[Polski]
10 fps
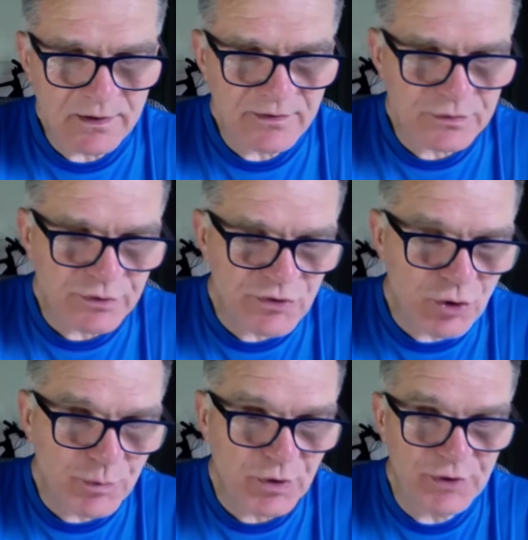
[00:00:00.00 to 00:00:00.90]
które się
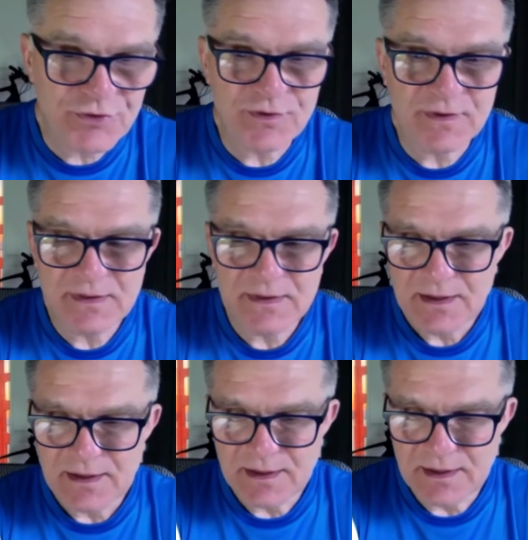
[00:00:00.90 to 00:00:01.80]
obchodzi
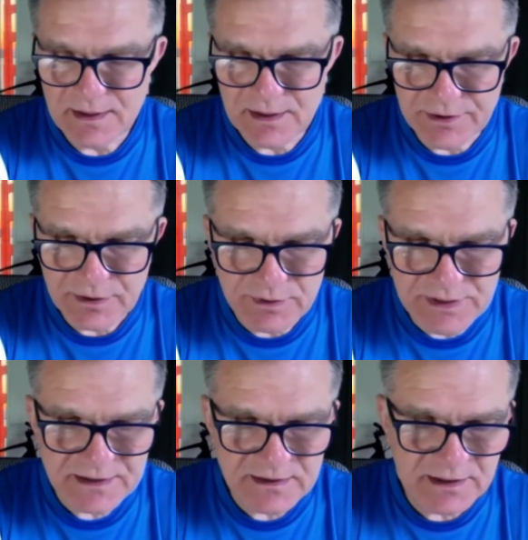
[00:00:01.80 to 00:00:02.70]

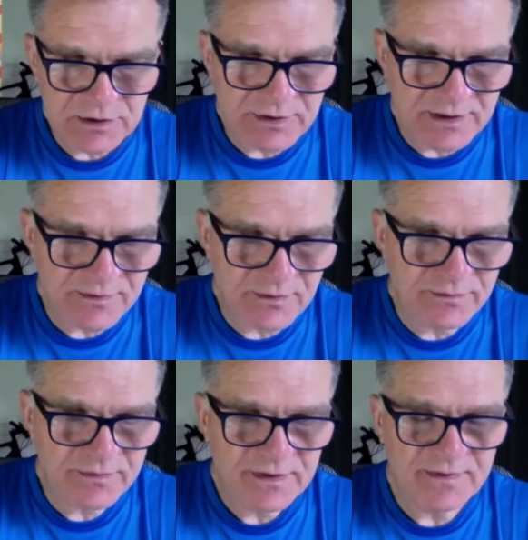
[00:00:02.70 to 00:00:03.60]
regularnie i one
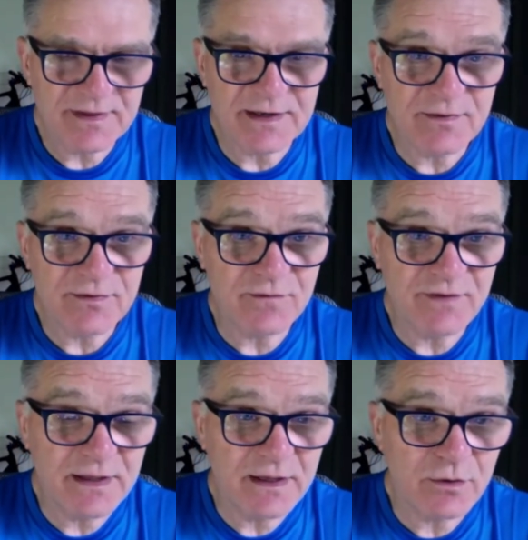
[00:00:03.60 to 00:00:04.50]
są
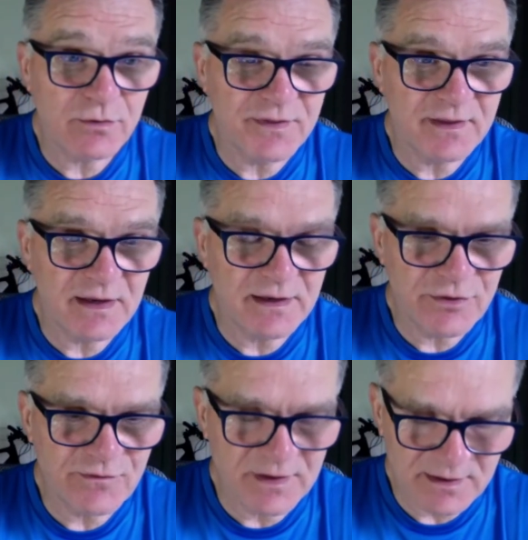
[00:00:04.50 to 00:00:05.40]
zarejestrowane jako oficjalne
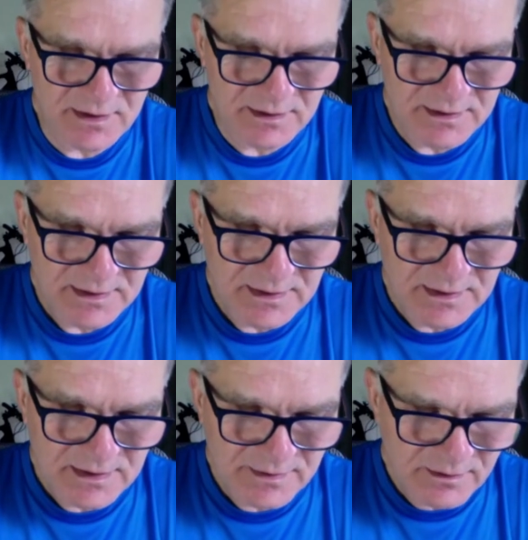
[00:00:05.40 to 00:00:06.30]
święta.
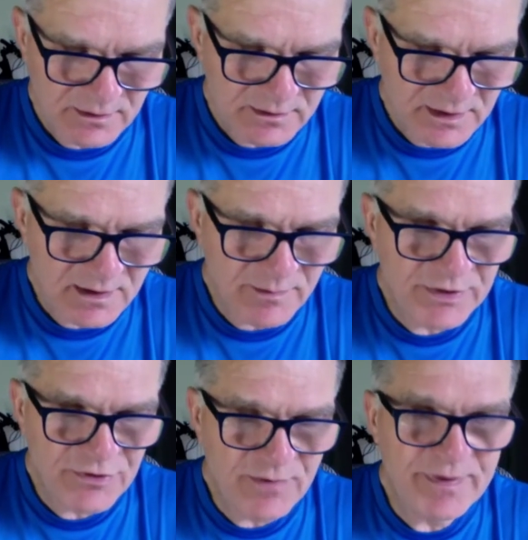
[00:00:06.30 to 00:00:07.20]
No i tak
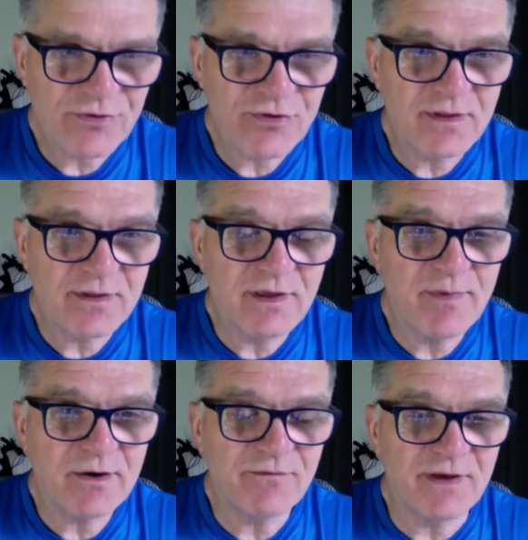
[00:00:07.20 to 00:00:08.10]
bliżej patrzę, nie
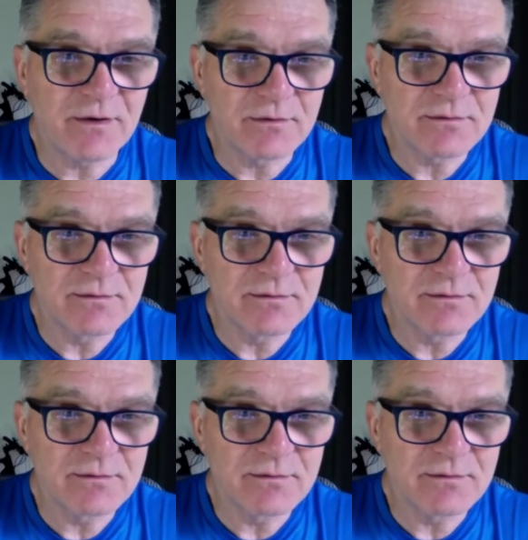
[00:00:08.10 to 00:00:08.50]
ma roweru.